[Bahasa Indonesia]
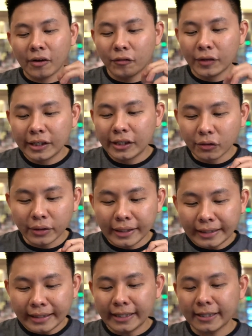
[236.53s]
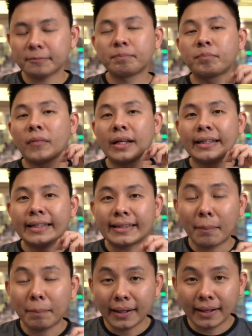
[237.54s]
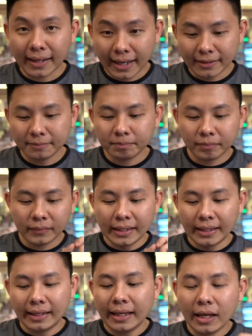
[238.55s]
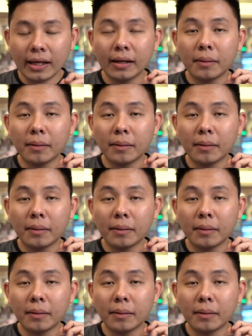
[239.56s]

video ini ditampilkan dari